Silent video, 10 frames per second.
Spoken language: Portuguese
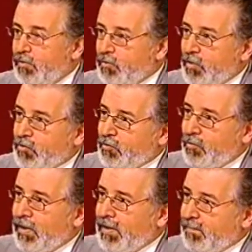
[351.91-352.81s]
para o
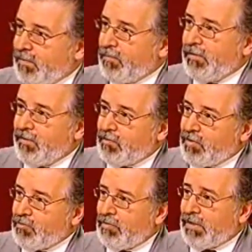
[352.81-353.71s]
insucesso escolar e para
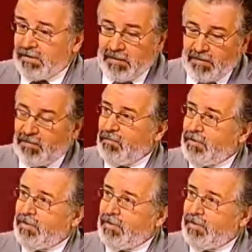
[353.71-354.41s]
combater o insucesso escolar têm